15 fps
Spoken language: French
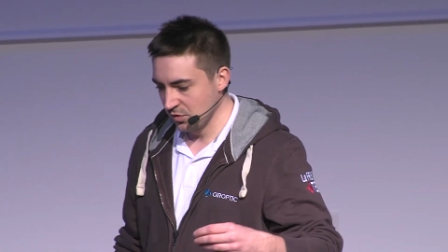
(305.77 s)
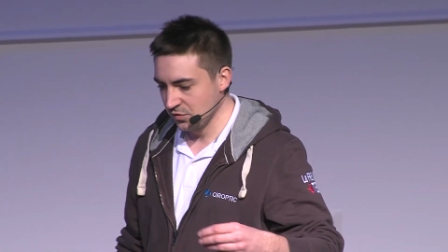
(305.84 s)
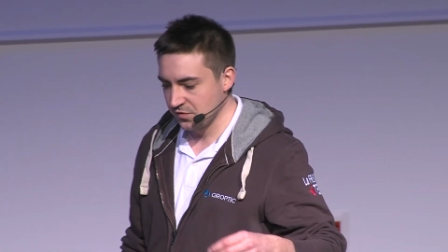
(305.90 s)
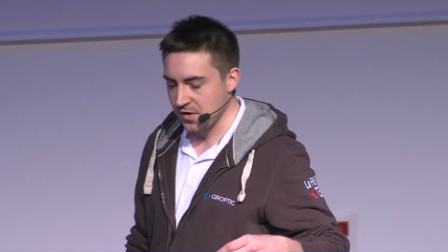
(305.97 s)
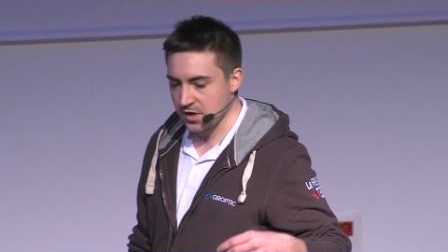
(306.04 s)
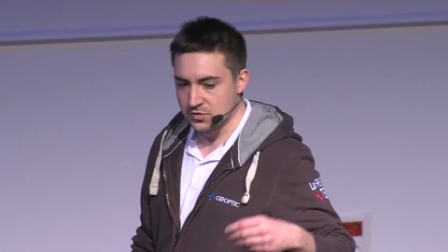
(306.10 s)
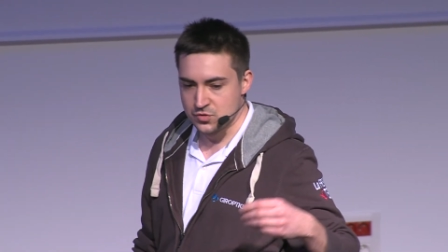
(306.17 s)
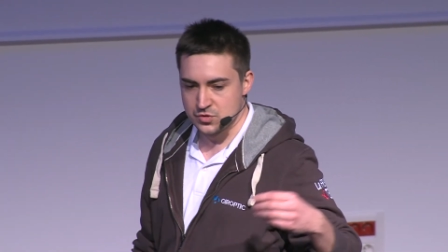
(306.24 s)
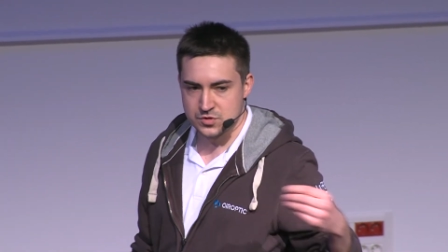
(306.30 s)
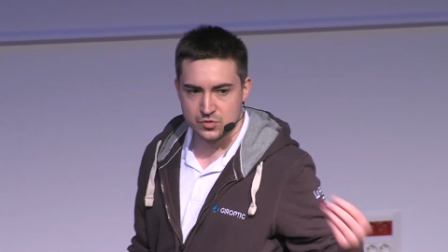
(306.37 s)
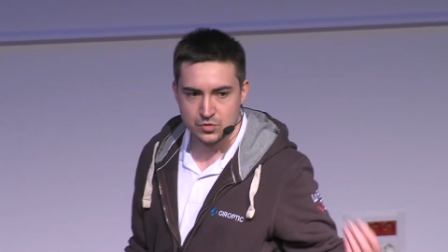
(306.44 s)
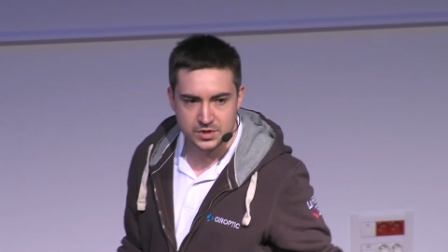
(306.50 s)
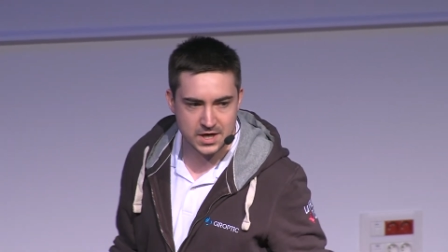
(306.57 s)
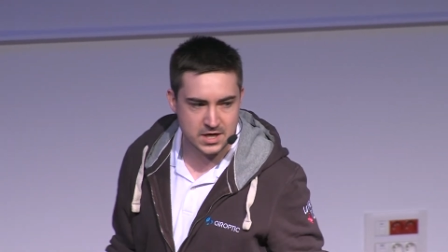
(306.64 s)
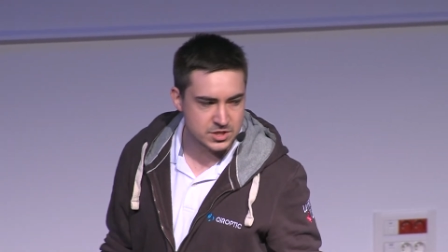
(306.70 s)
de faire du
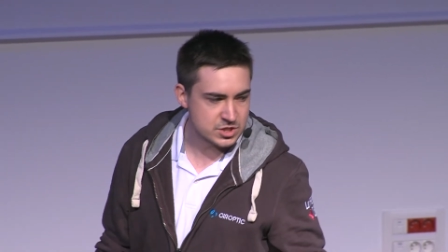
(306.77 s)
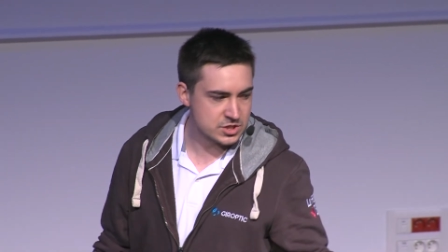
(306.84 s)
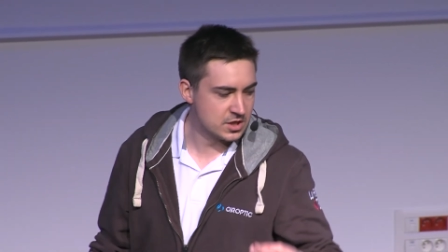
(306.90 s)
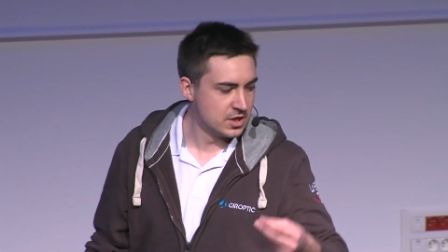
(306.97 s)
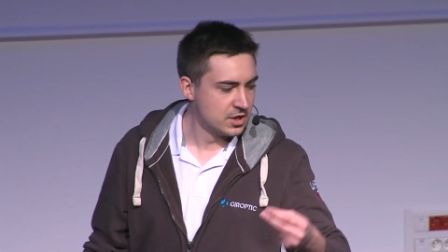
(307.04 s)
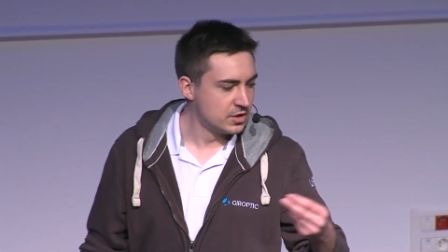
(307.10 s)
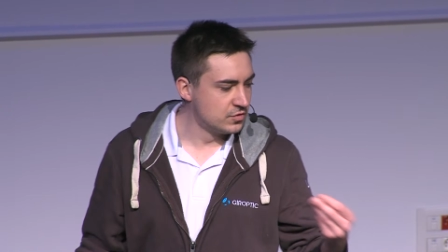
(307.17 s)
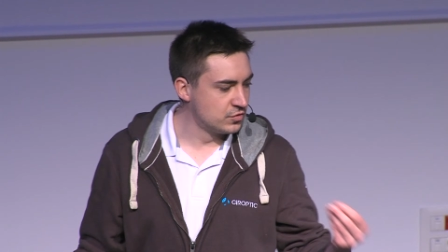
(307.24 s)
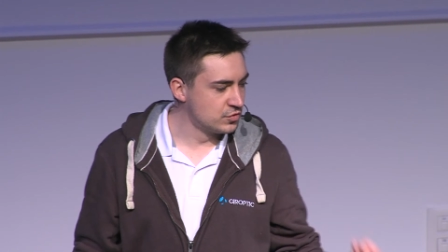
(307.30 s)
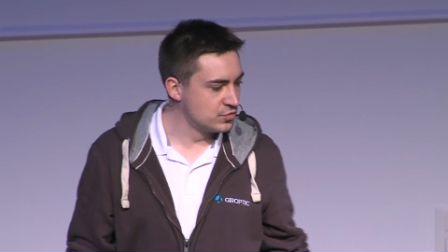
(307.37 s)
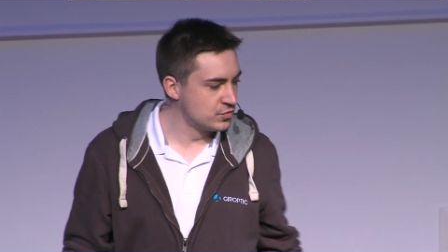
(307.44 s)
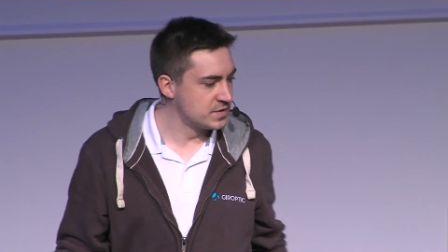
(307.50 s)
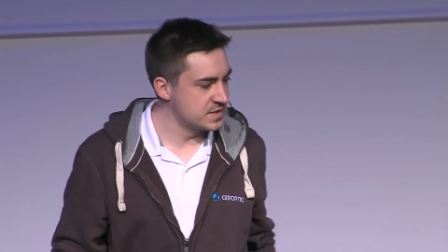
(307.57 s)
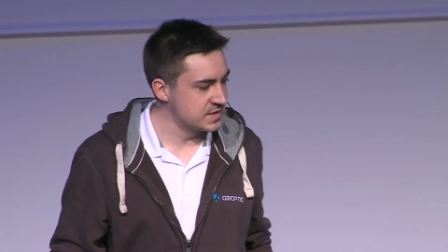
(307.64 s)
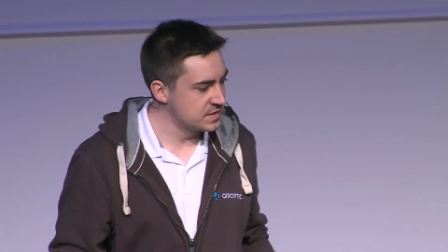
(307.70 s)
stockage de
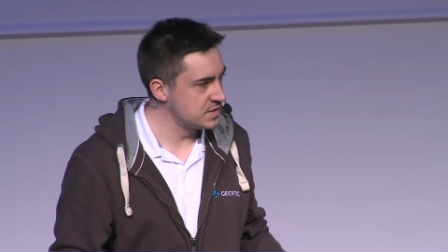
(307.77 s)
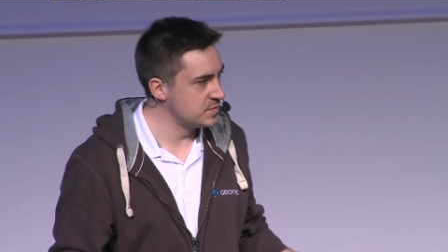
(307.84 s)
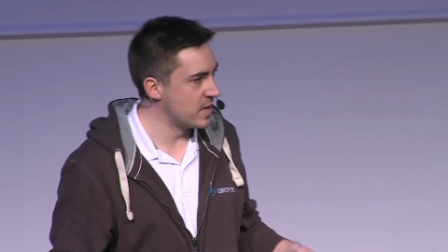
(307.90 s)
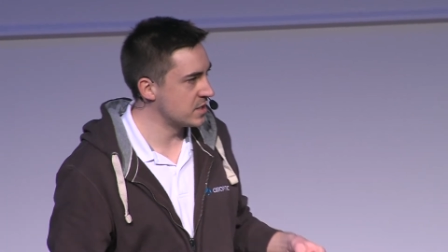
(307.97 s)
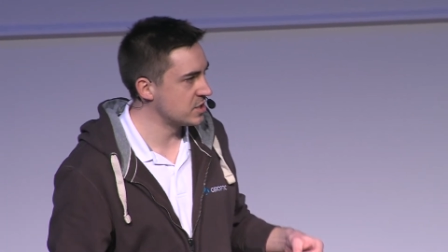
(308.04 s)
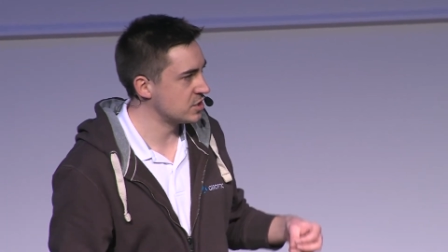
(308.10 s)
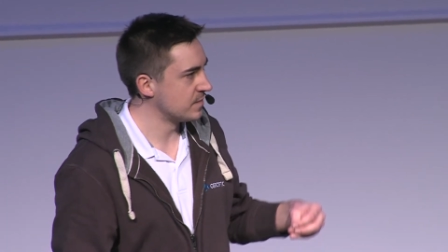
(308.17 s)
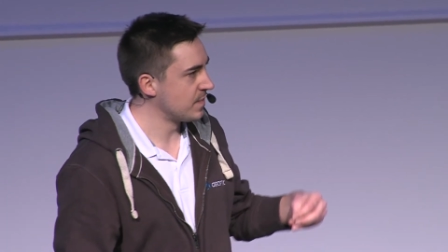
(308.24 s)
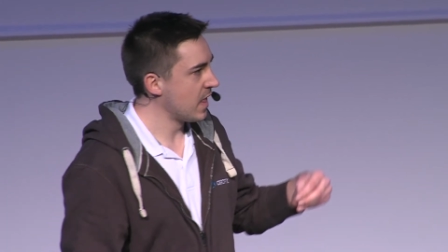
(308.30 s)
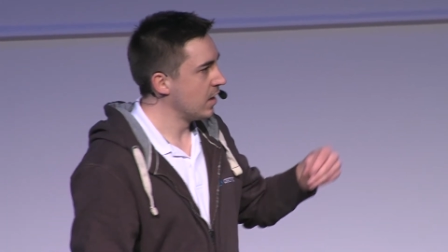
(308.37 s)
toutes ces images.